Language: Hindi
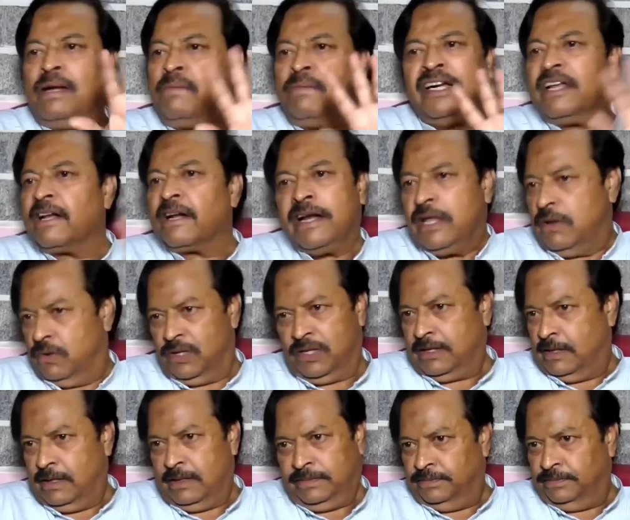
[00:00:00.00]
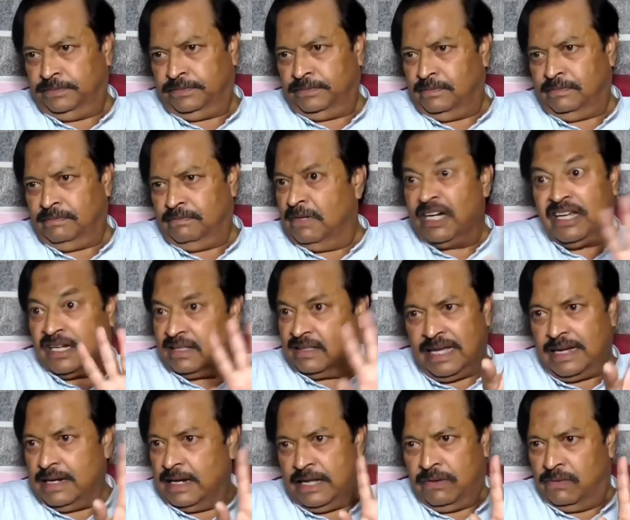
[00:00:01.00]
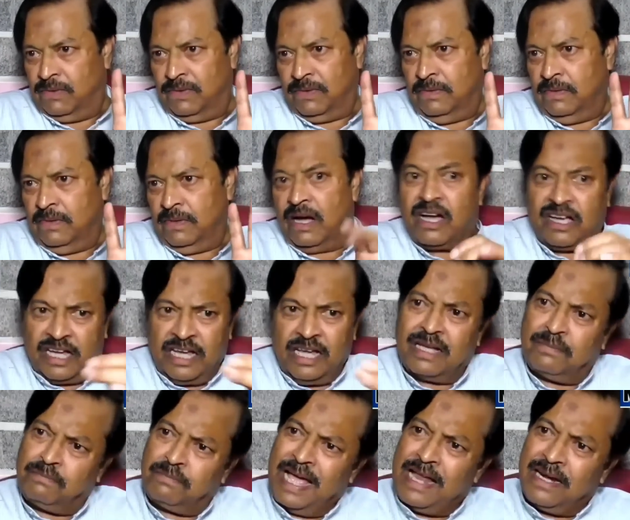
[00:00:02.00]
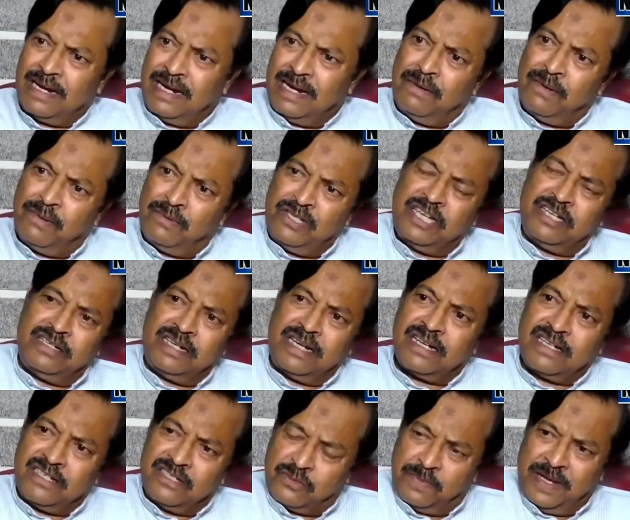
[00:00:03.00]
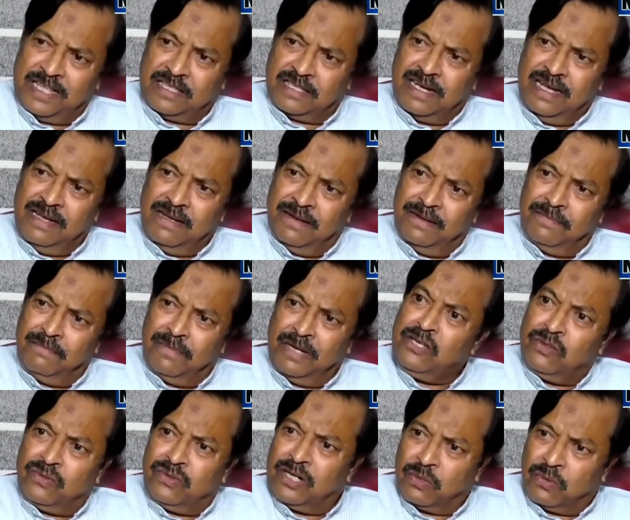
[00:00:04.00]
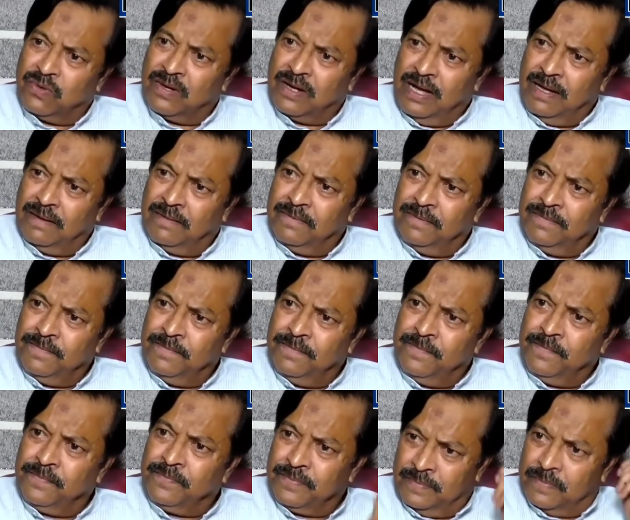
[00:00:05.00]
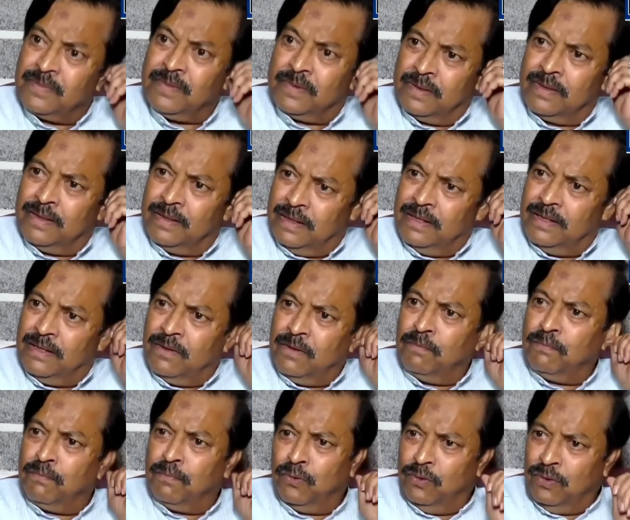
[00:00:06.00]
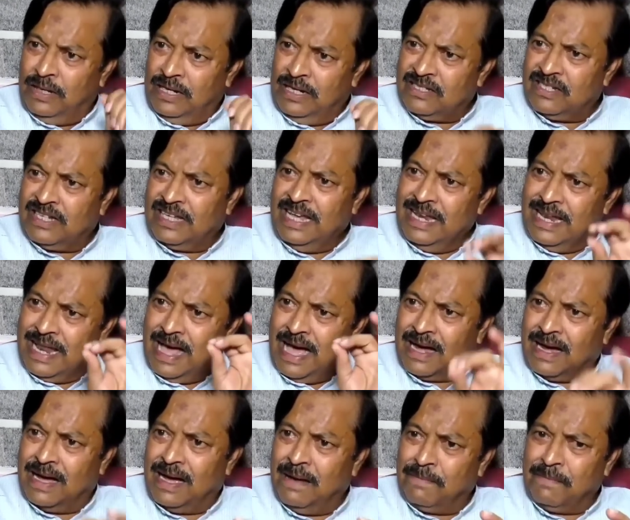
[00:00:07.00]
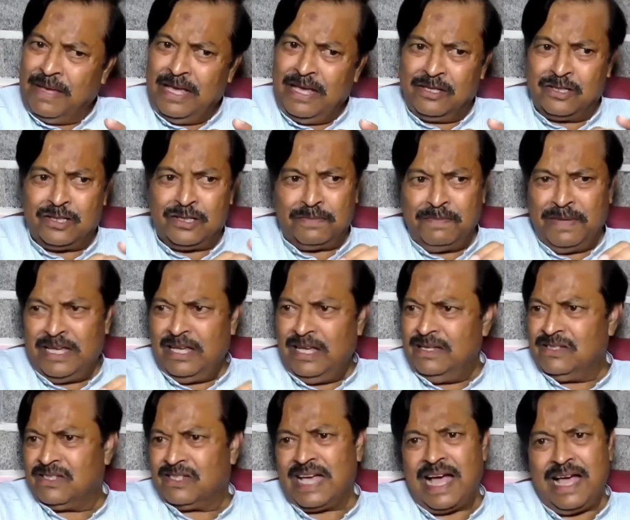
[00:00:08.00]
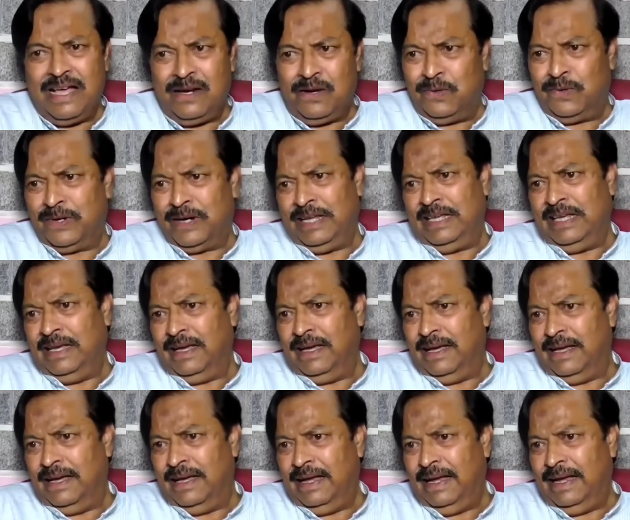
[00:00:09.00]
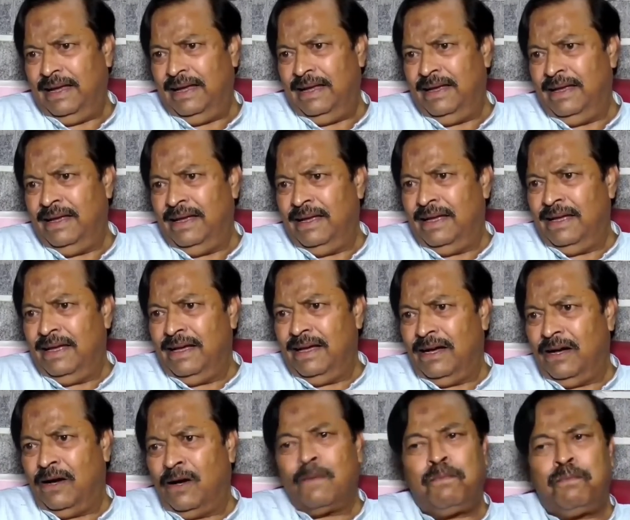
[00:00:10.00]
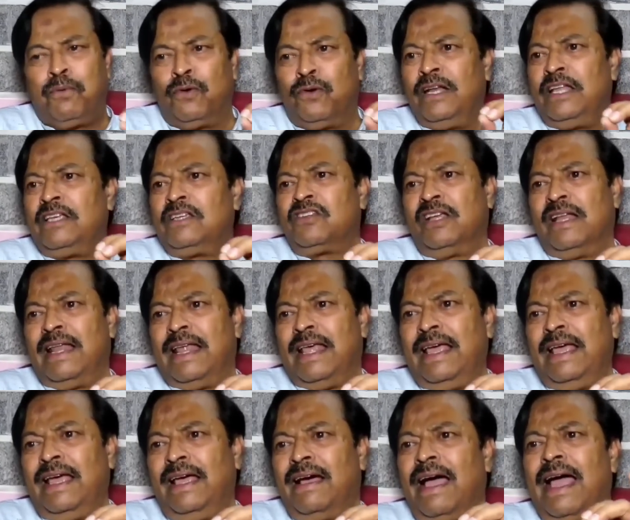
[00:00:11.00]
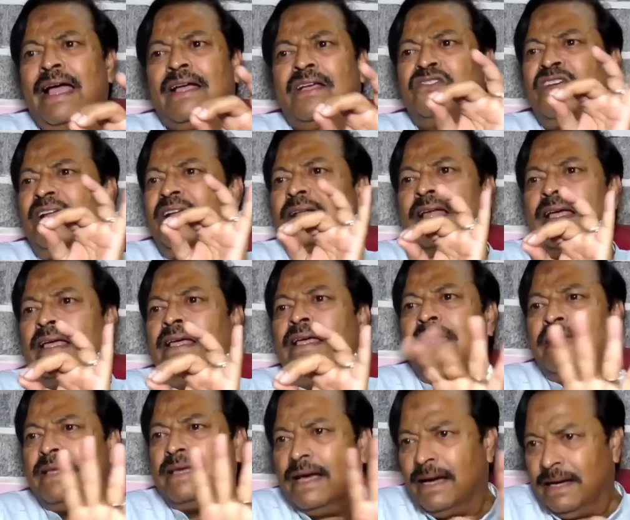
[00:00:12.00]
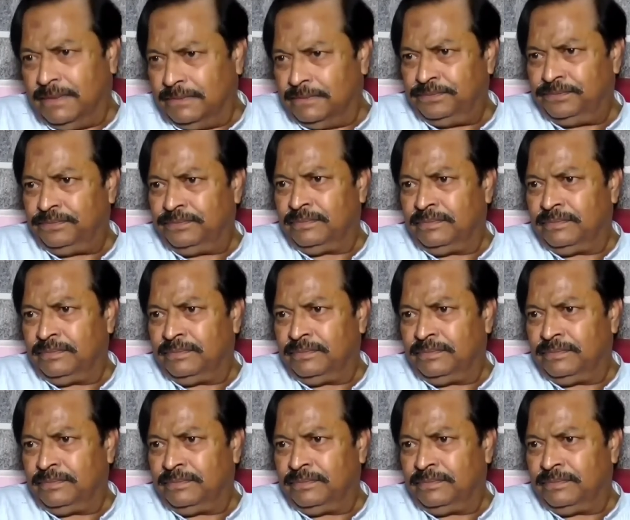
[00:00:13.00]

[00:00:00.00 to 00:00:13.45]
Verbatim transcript: बोलने में डर नहीं होता मैं डरता नहीं हूं हकीकत बयान करने में मुझे डर किस बात का मैं क्यों डरूंगा हाँ। पुलिस की नाकामी इसमें जाहिर हो रही है और पुलिस ने एक्शन नहीं लिया